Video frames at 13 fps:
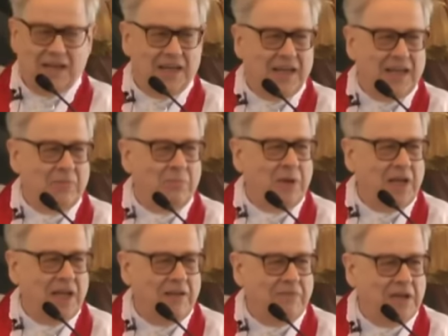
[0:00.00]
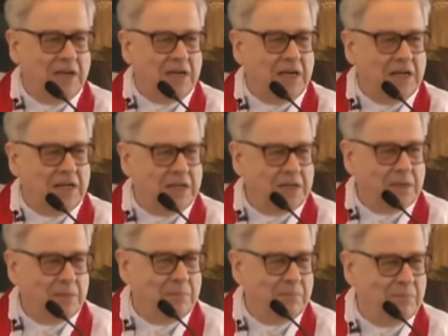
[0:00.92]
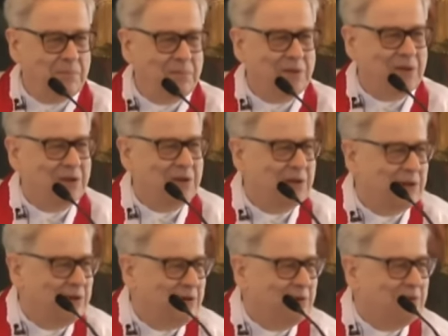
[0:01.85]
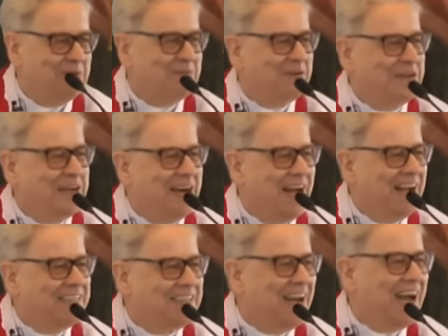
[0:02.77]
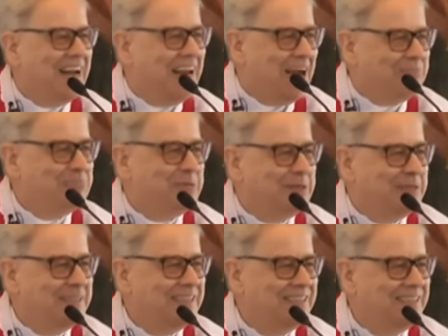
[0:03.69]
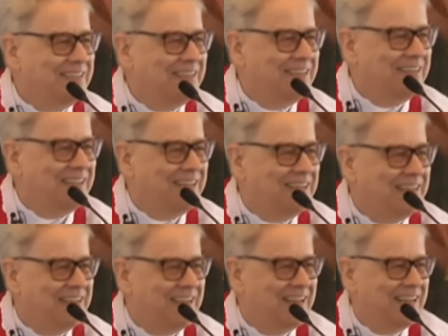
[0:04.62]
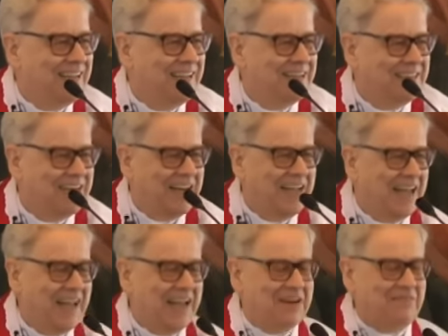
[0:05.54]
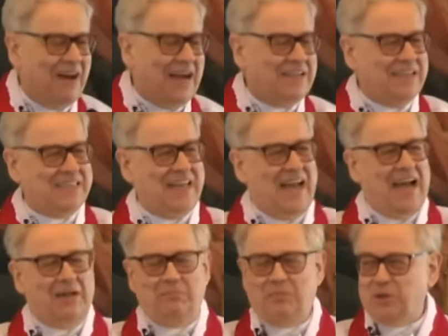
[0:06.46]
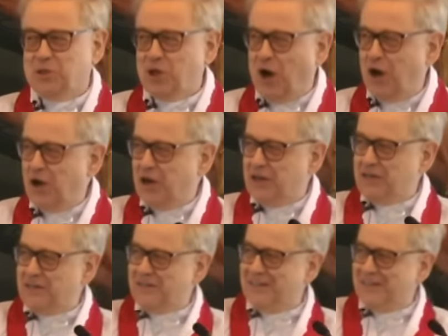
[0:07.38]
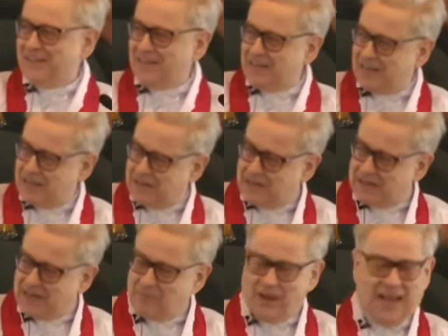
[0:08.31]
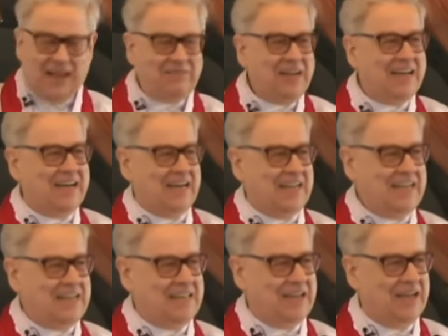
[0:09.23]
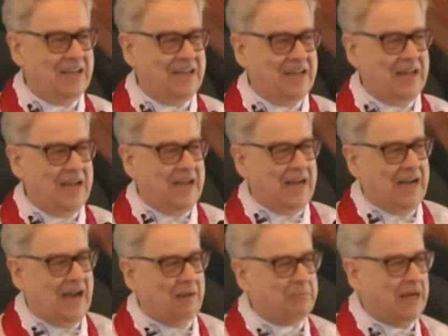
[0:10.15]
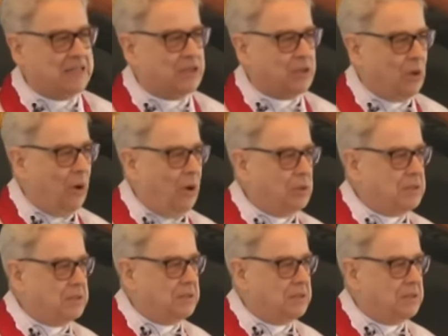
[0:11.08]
Im ewigen Licht. Von den Altarlampen, die die Gegenwart des Herrn bezeugen, im ewigen Licht, kam das Rot